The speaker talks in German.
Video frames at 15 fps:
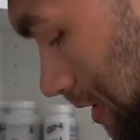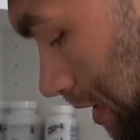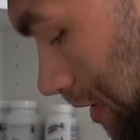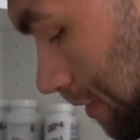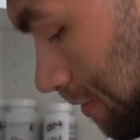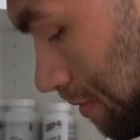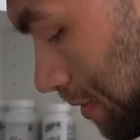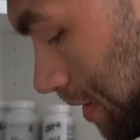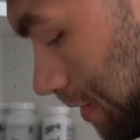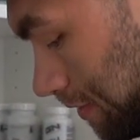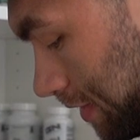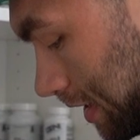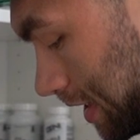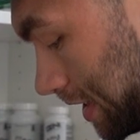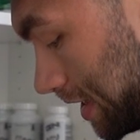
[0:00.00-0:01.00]
Hilft
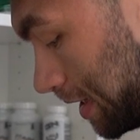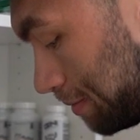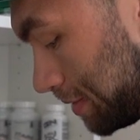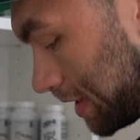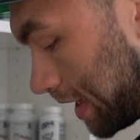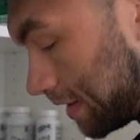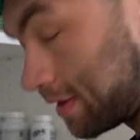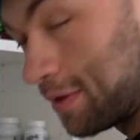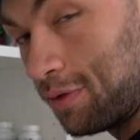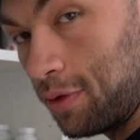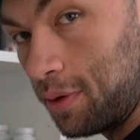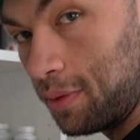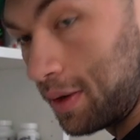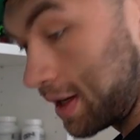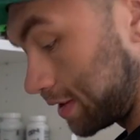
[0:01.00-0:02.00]
mir wirklich. Ich habe die ganze
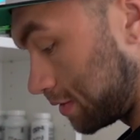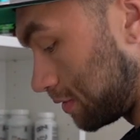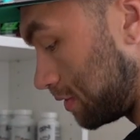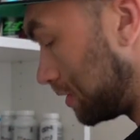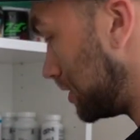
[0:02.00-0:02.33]
Vorbereitung noch